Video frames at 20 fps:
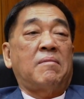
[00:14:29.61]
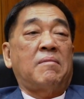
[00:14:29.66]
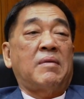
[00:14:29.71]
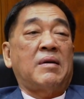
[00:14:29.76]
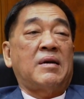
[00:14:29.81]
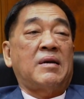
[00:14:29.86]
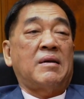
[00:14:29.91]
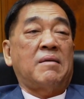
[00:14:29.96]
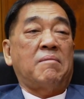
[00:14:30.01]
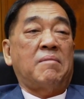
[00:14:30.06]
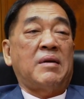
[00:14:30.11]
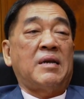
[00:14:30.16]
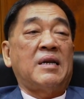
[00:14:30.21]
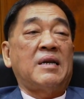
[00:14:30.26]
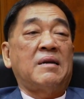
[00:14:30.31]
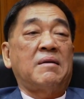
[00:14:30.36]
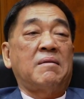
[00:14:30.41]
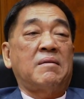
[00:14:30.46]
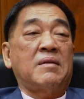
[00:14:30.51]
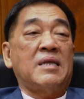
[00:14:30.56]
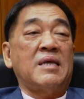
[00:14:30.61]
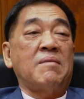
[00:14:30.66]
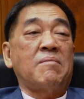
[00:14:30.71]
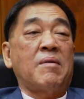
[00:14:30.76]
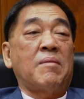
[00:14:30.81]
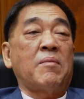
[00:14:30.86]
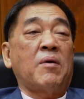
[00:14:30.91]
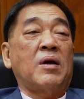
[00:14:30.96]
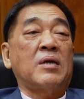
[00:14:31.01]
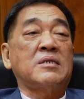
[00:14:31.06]
มันมันที่
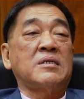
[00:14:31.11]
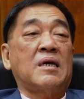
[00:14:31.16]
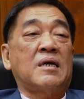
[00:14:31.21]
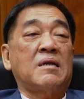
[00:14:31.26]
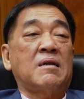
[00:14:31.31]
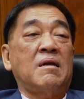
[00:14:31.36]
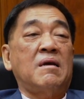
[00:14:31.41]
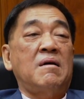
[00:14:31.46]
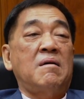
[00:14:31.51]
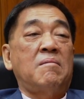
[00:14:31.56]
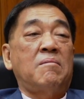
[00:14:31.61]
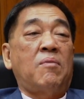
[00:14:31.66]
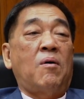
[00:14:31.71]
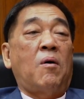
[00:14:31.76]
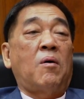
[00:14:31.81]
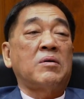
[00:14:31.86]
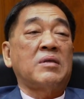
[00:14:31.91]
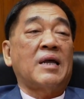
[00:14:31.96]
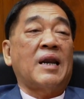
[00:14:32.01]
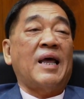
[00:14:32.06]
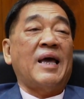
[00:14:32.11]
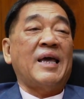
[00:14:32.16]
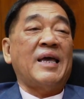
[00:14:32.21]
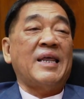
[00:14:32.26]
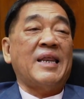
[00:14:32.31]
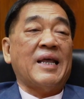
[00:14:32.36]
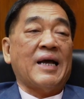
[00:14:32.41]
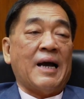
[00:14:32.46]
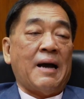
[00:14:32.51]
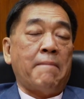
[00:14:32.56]
มันไม่จะพอเท่าไหร่
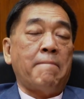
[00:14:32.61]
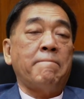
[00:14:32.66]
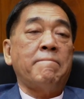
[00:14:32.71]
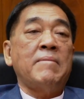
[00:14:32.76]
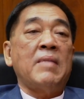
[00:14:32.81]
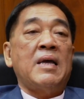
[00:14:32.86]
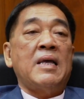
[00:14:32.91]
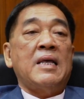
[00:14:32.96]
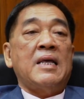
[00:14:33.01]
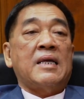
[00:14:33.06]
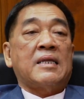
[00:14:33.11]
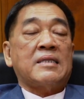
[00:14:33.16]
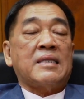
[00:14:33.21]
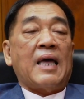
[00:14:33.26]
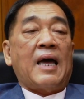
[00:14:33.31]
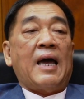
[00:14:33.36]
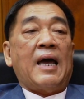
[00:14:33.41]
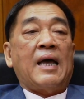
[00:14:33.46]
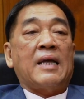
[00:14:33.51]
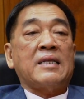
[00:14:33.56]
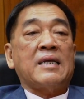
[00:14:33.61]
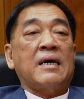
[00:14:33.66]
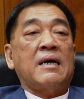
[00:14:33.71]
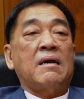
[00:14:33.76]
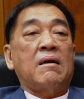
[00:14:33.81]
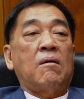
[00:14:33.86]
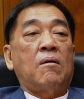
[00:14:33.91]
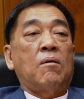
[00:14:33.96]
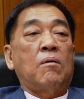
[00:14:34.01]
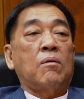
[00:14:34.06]
นะครับแต่ถ้า
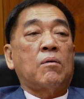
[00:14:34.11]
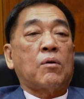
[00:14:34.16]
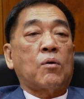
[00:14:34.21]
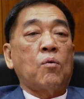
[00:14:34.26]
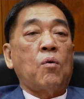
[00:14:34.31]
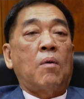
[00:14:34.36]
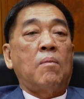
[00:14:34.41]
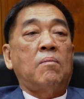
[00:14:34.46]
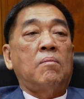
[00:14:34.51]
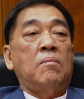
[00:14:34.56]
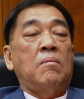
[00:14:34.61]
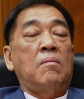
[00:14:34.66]
เรารวม